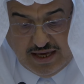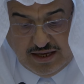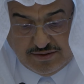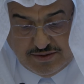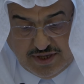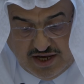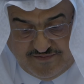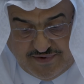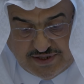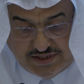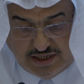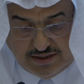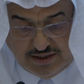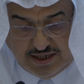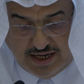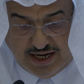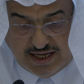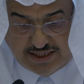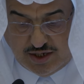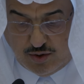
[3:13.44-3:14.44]
إضافة
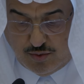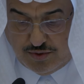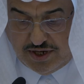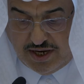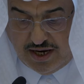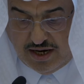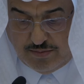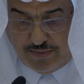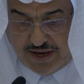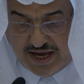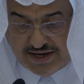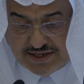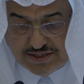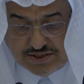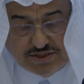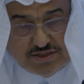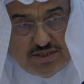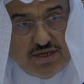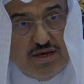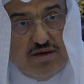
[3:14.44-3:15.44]
إلى دوره
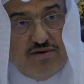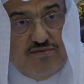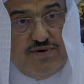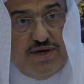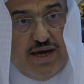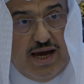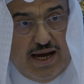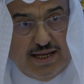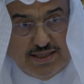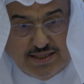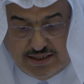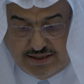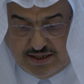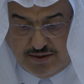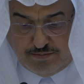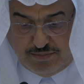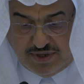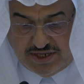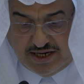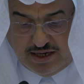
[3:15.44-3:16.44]
البارز في عدد
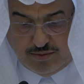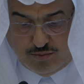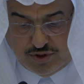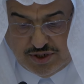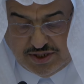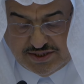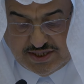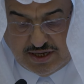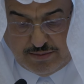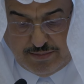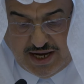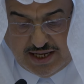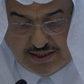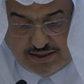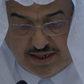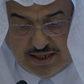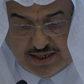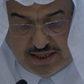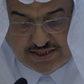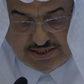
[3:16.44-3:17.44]
من
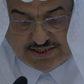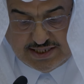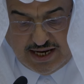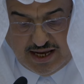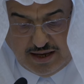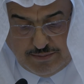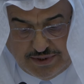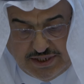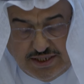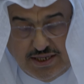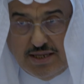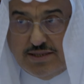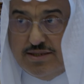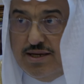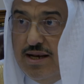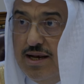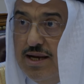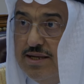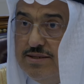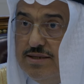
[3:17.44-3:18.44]
المنظمات الاسلاميه
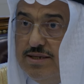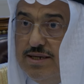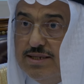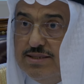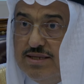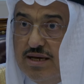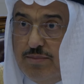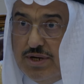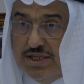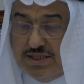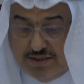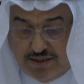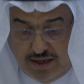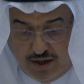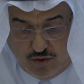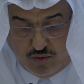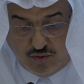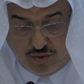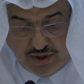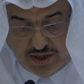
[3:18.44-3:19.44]
التي
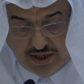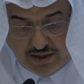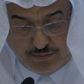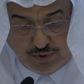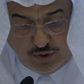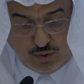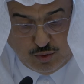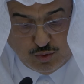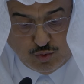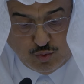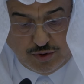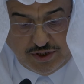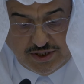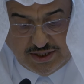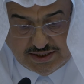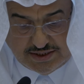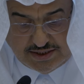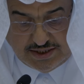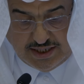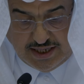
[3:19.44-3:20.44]
يتمتع
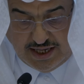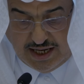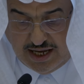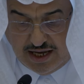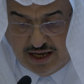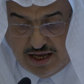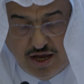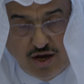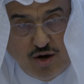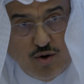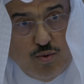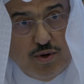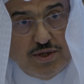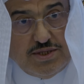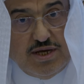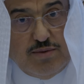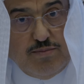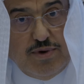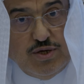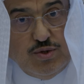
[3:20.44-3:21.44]
بعضويتها
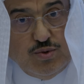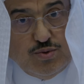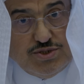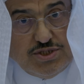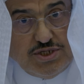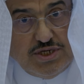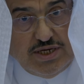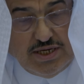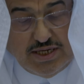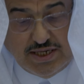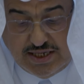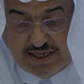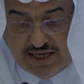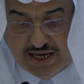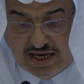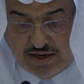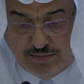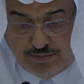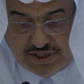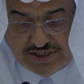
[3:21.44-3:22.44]
وتميزه
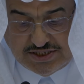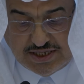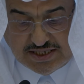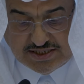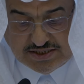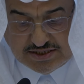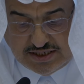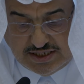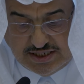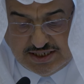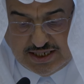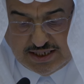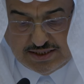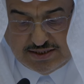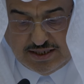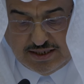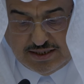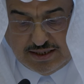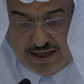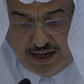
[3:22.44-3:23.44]
بشخصيه
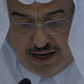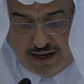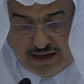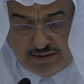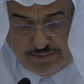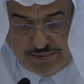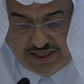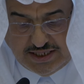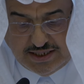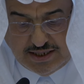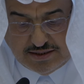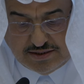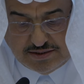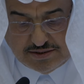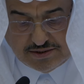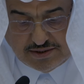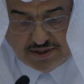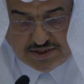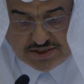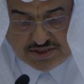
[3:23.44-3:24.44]
علميه
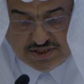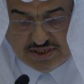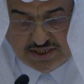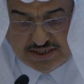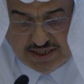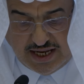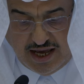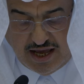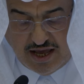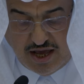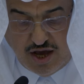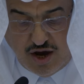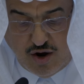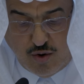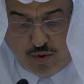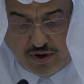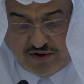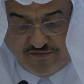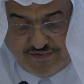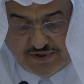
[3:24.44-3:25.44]
رصينه
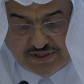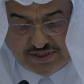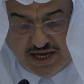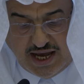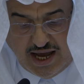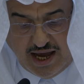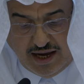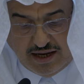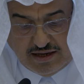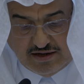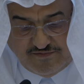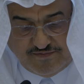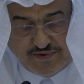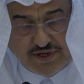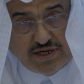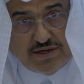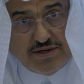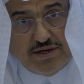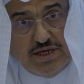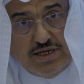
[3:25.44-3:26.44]
وانفتاح
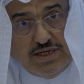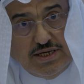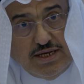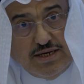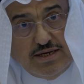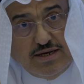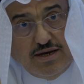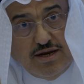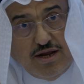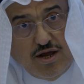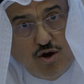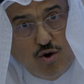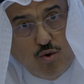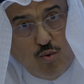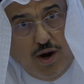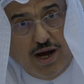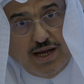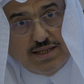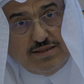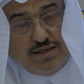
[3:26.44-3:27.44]
فكري
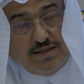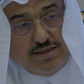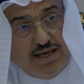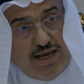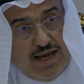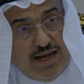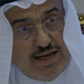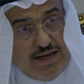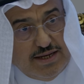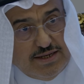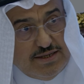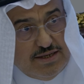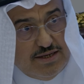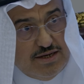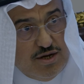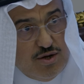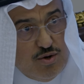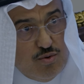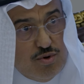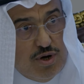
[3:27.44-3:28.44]
واعتدال
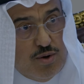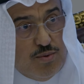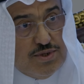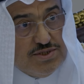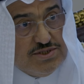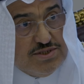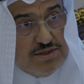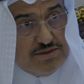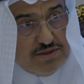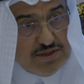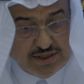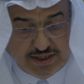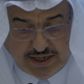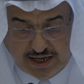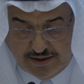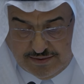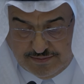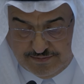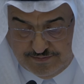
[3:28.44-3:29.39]
ووسطيه